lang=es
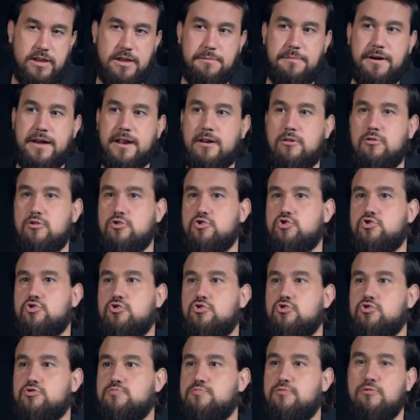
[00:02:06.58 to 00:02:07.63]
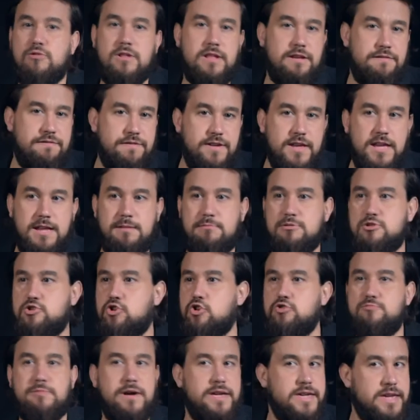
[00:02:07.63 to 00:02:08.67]
a llamar los, los puzzle films,
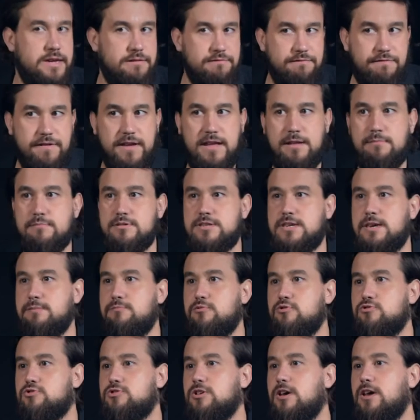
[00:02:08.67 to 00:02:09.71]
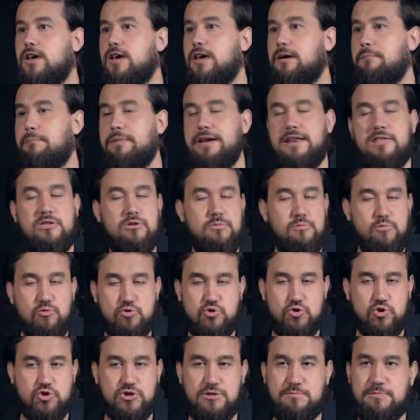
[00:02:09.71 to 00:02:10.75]
los mind game films, que hemos venido
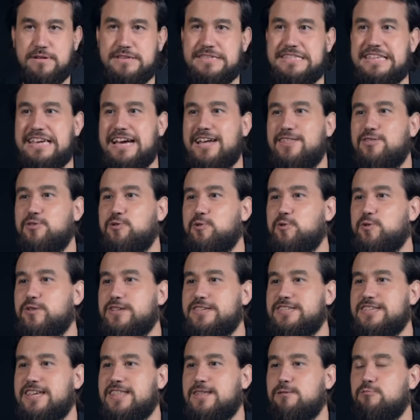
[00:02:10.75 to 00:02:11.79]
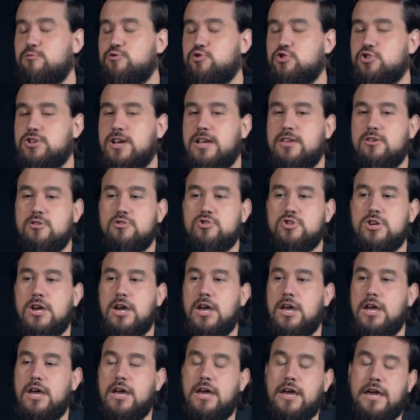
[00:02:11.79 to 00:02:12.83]
muchos investigando desde hace muchos años,
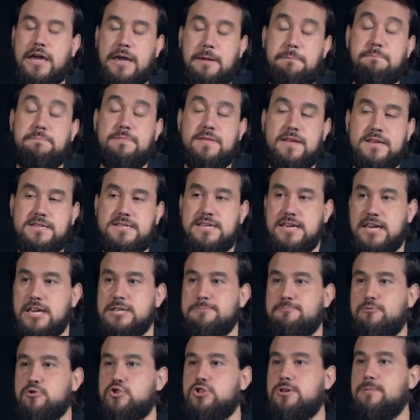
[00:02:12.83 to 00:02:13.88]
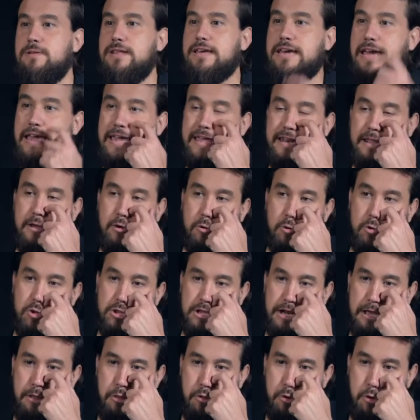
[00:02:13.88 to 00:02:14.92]
em, sí que es posible que hayan
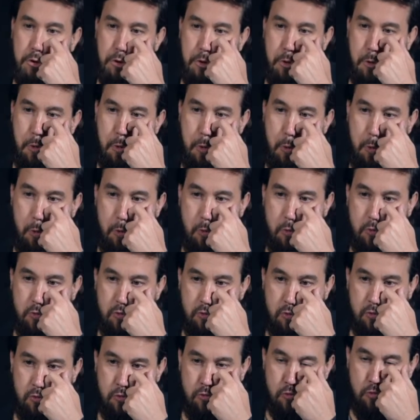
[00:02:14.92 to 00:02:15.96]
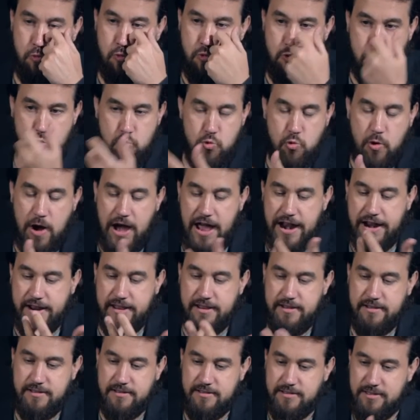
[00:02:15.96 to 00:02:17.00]
encontrado un lugar
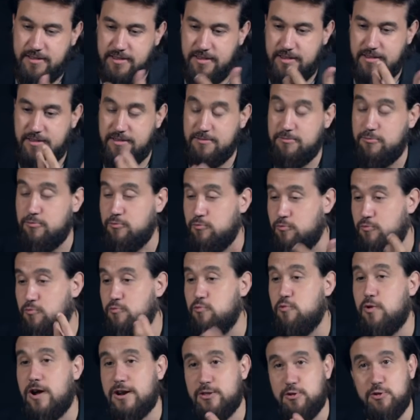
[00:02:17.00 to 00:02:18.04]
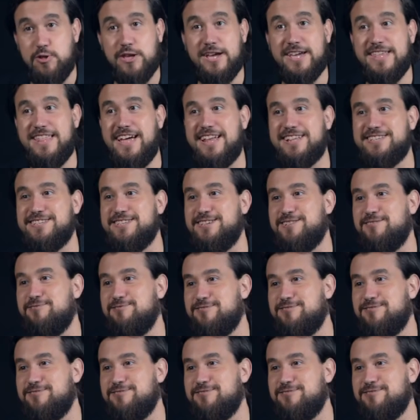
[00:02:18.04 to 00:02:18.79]
un, lugar donde quedarse.